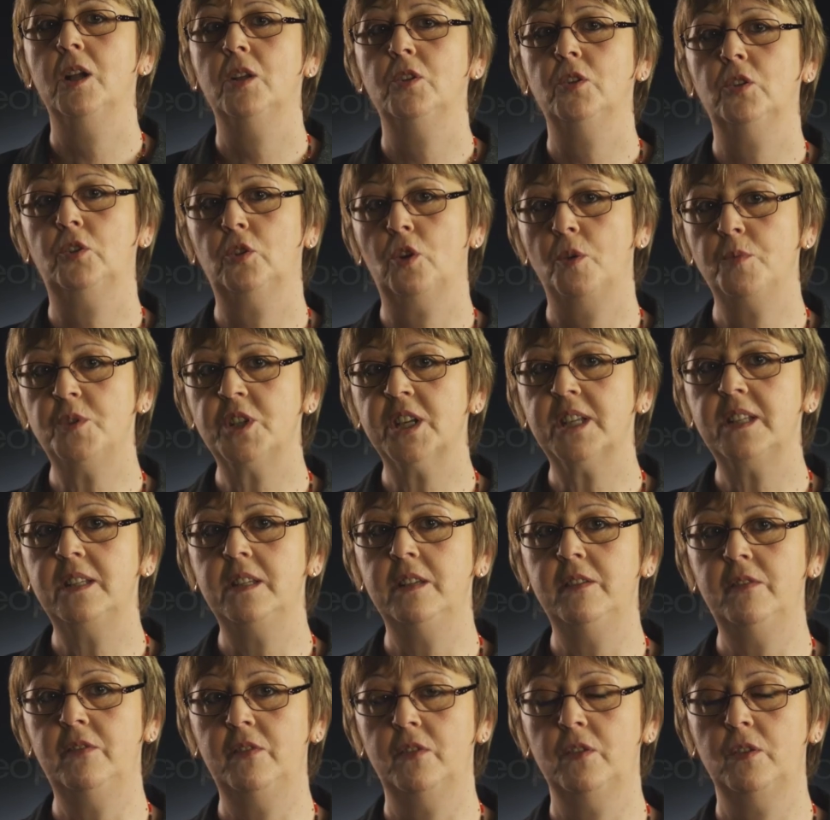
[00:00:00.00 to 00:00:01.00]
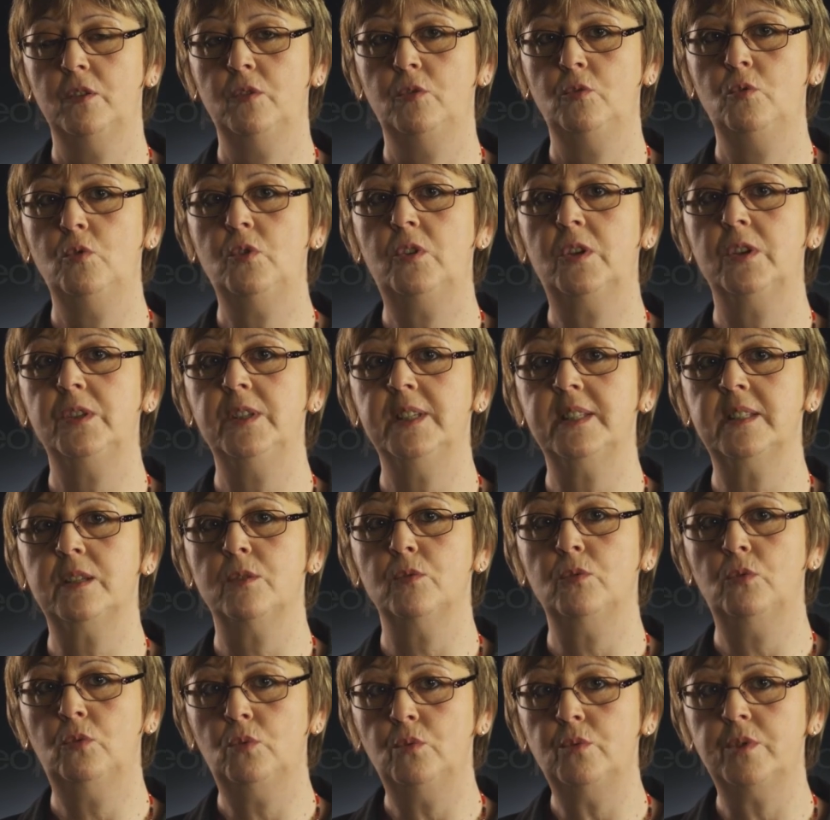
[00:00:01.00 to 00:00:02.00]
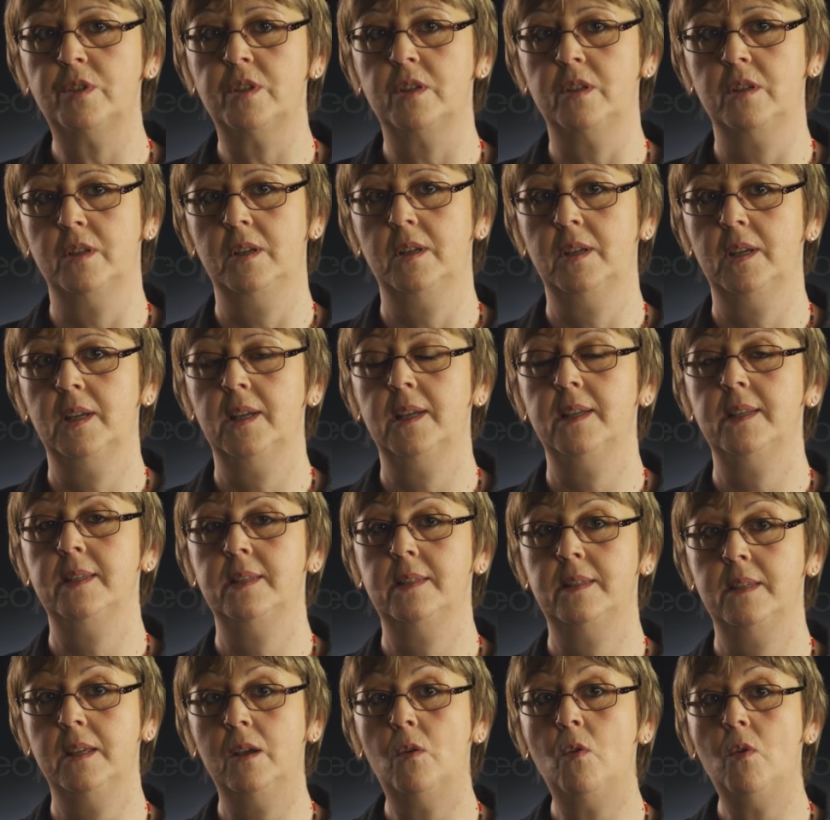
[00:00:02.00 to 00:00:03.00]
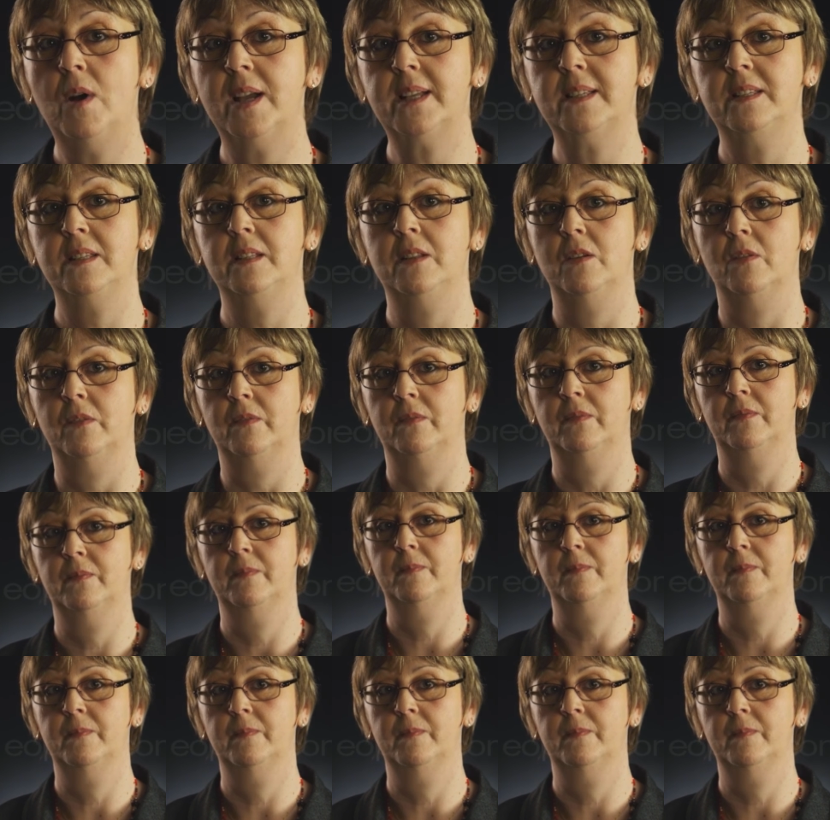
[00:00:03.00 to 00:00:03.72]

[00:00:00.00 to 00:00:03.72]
Notre objectif, nous le connaissons tous. Zéro accident.